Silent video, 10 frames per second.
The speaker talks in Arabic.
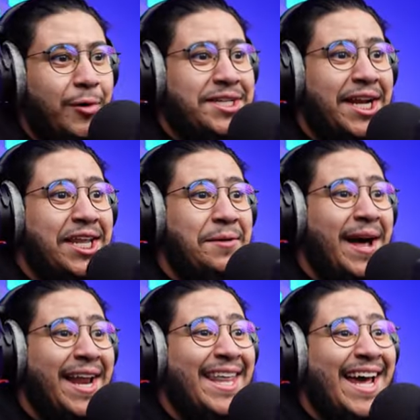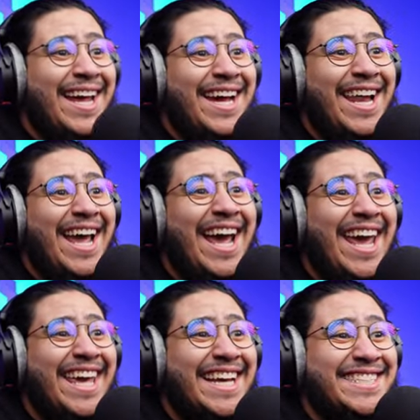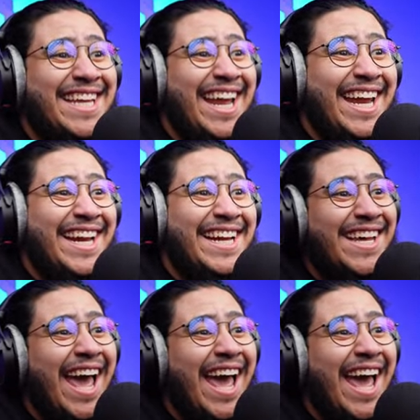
وش الاختبار ذا يا عيال حيك يا الصني